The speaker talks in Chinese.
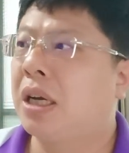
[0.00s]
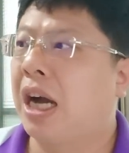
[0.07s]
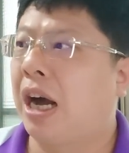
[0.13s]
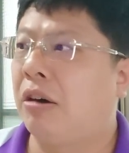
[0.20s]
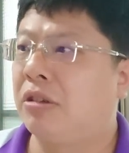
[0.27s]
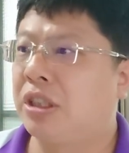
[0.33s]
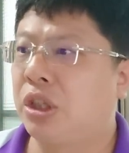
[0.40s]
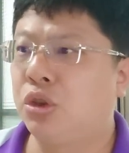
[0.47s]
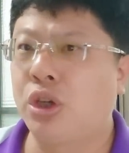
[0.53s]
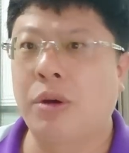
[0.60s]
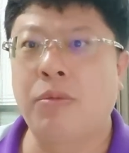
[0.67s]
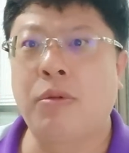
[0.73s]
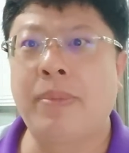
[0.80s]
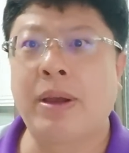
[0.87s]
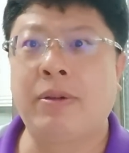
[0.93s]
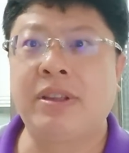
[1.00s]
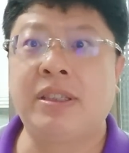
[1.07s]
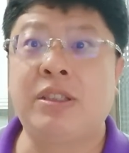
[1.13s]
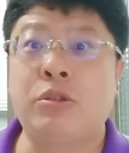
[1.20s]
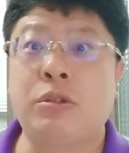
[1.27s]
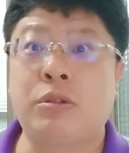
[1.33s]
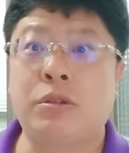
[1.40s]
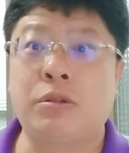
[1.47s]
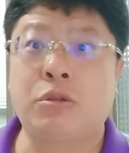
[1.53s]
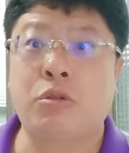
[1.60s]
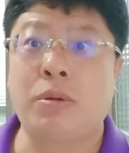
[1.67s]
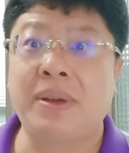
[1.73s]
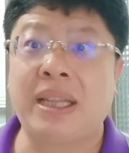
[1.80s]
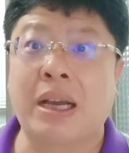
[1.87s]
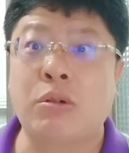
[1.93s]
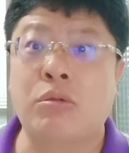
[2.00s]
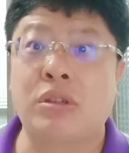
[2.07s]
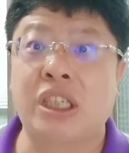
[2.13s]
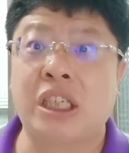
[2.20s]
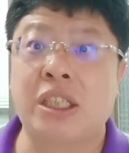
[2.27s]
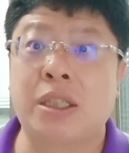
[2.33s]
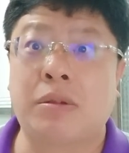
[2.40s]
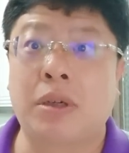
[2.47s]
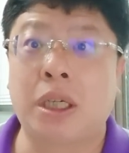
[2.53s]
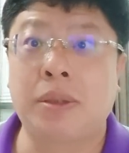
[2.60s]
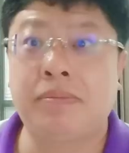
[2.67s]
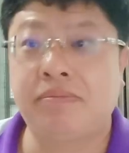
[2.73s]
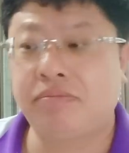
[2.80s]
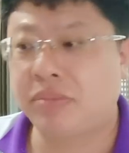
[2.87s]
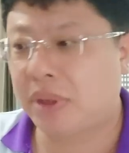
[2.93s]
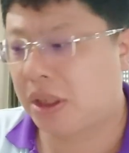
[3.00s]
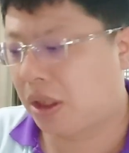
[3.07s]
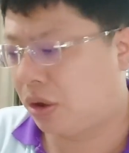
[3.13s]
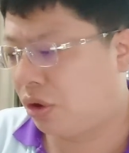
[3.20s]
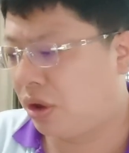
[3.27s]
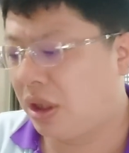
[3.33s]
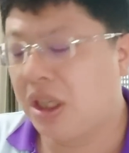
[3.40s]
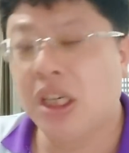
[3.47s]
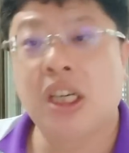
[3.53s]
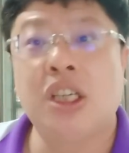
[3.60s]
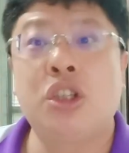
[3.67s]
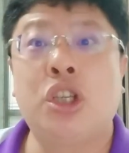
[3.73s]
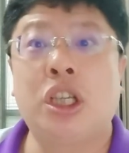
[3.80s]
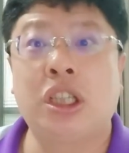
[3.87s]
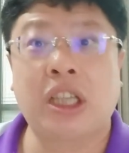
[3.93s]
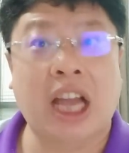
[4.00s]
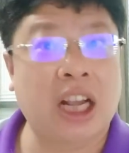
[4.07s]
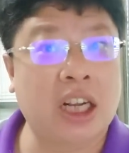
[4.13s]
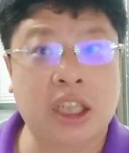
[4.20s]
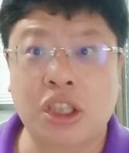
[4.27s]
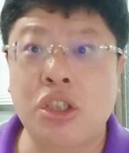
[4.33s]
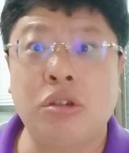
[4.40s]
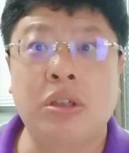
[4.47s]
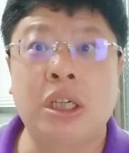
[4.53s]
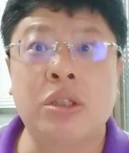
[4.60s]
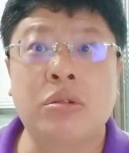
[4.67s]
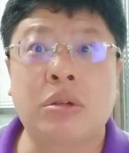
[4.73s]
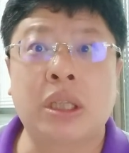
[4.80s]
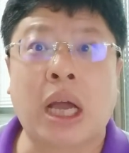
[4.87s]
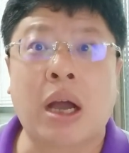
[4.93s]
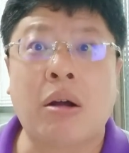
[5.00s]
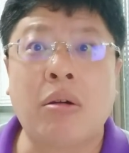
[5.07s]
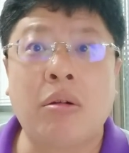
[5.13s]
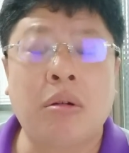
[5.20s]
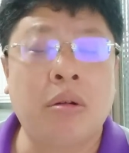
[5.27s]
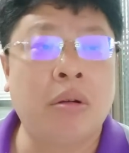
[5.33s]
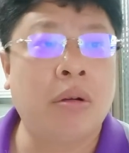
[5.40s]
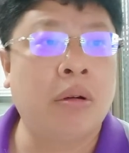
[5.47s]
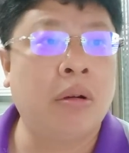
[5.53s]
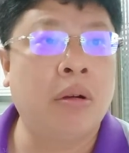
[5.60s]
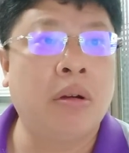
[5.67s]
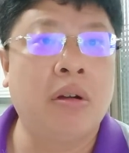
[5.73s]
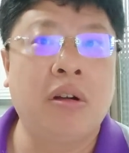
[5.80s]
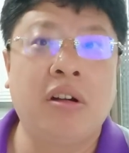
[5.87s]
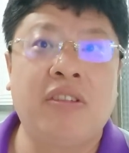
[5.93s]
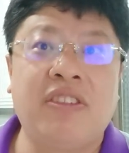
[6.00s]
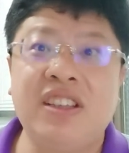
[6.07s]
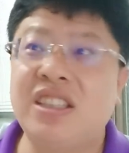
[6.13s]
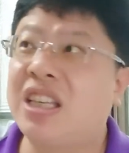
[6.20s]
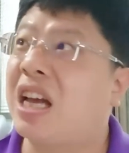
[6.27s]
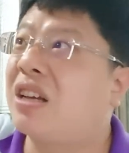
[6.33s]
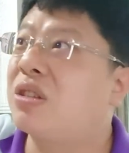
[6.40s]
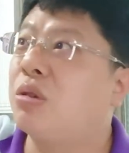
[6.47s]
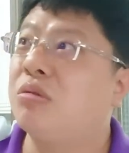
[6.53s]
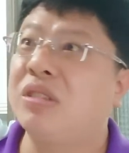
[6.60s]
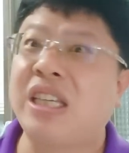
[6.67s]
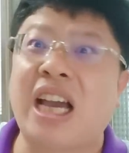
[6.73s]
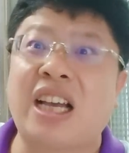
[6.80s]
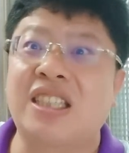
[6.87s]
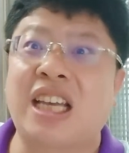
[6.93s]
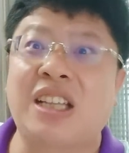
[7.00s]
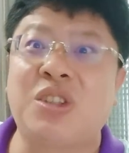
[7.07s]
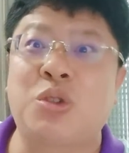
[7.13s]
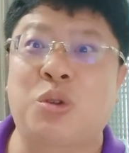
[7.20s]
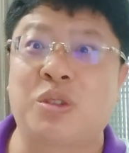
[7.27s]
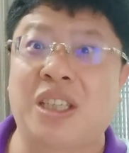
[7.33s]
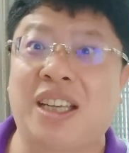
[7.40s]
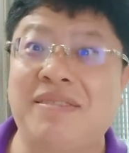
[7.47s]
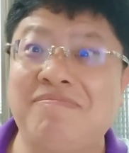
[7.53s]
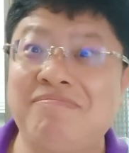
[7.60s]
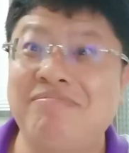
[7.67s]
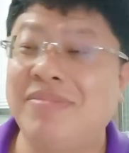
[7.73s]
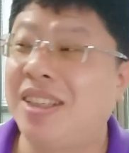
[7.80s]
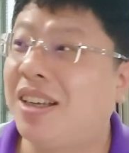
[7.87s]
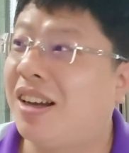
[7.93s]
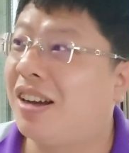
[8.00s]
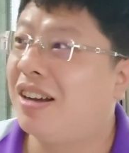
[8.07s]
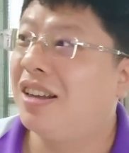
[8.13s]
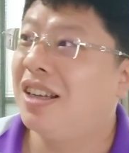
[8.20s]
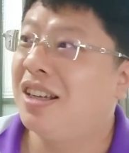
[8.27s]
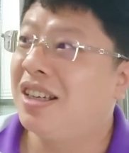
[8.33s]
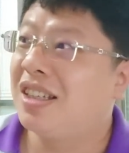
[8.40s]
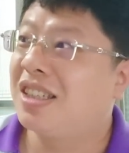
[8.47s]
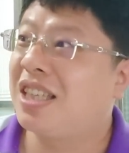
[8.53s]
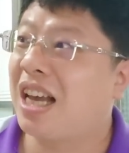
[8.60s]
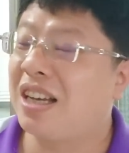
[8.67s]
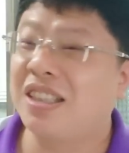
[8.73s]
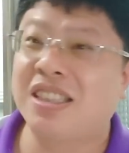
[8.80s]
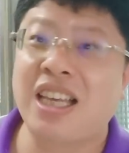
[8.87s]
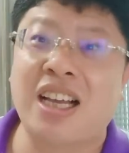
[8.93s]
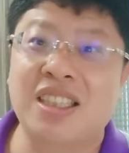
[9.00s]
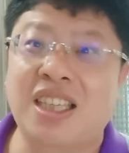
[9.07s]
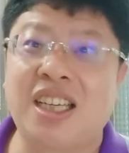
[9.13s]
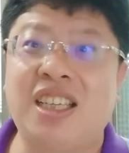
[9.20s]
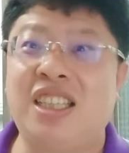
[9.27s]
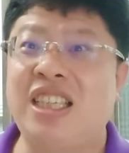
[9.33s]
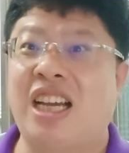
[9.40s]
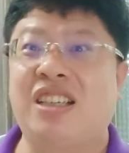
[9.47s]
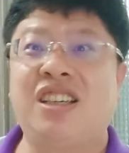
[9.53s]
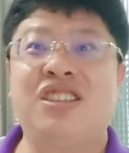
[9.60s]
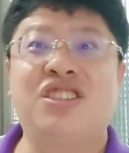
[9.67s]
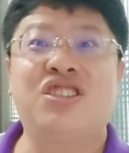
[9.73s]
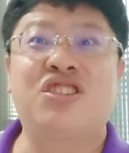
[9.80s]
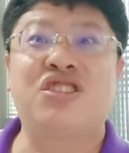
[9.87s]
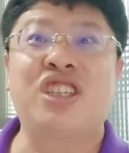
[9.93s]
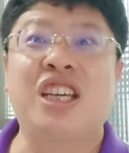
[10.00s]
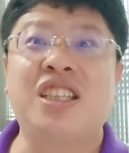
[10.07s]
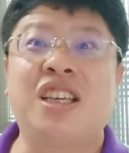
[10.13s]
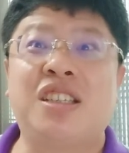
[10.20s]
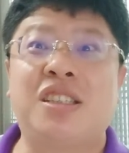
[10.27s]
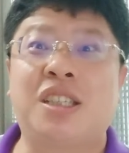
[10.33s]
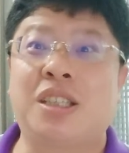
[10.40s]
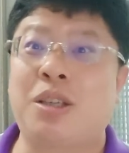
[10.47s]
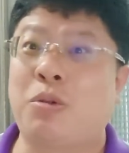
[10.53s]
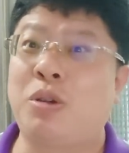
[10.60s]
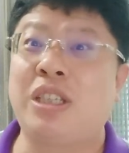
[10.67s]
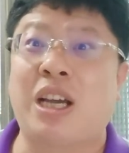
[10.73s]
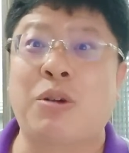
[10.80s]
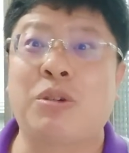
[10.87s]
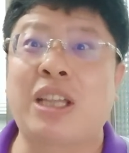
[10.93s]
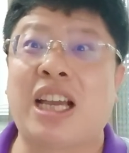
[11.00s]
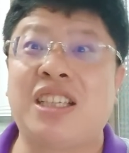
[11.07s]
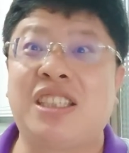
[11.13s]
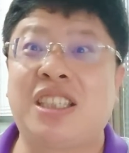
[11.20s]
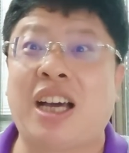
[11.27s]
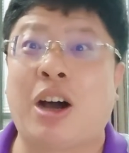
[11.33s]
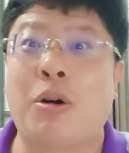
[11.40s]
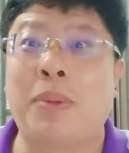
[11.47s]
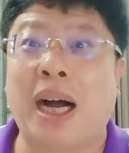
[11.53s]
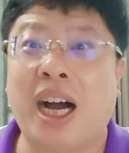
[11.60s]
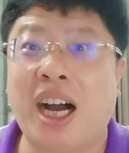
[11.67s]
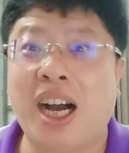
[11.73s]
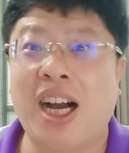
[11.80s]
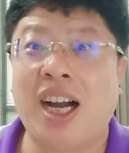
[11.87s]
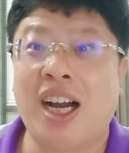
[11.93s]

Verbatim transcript: 好人全部被国民党裹挟走了啊，他就能做到分上中下三种人啊。上上层的人，蒋介石直接认识的，我讲过戴季陶嘛